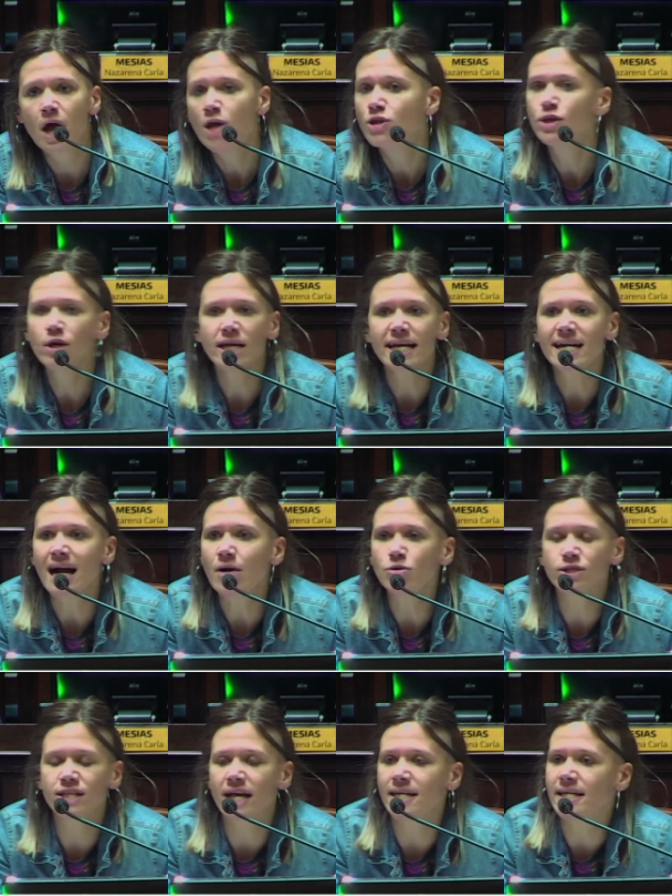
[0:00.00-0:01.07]
No le
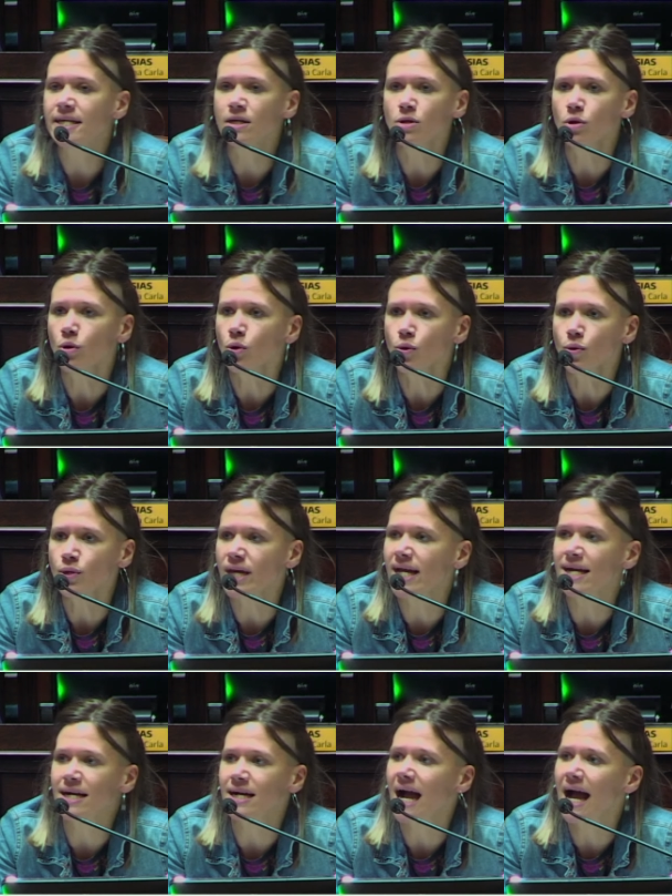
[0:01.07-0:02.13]
causa ningún
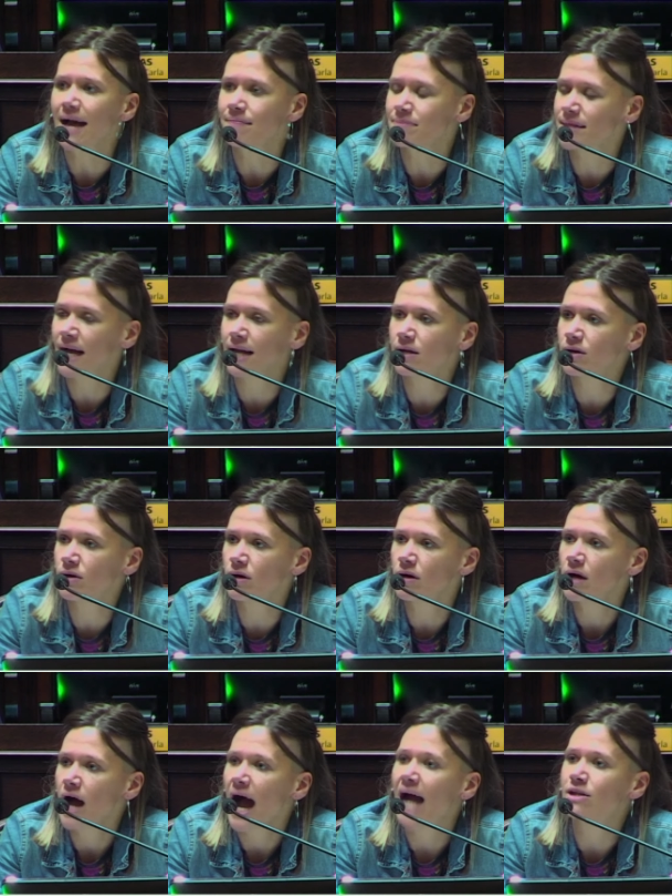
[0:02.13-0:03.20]
escándalo
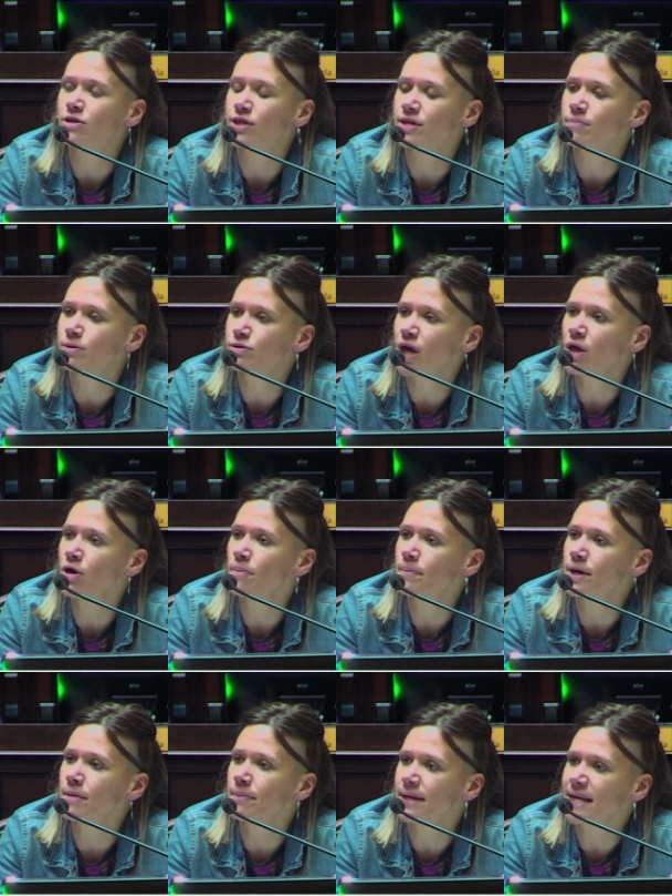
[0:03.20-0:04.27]
a los diputados
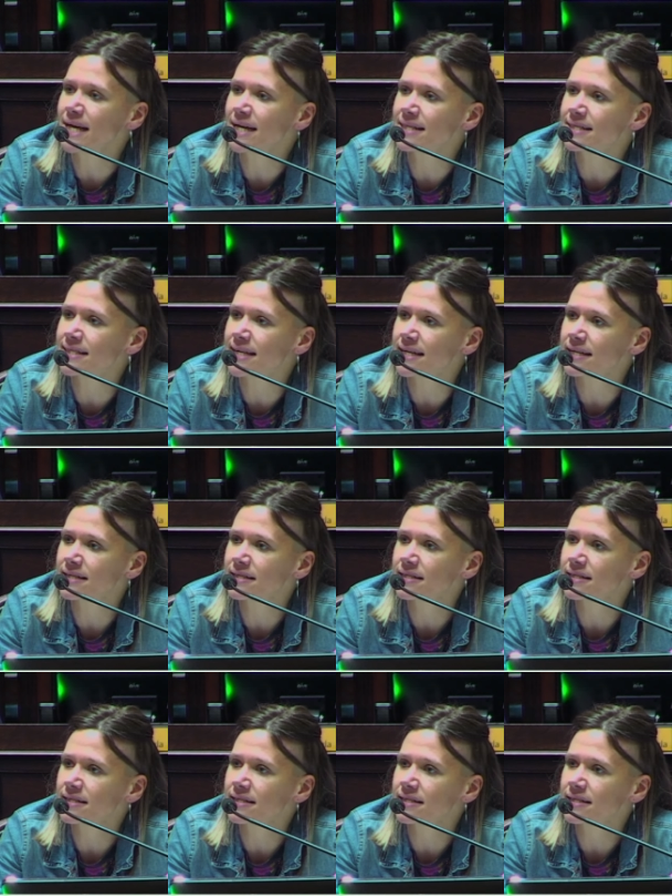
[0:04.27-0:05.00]
preopinantes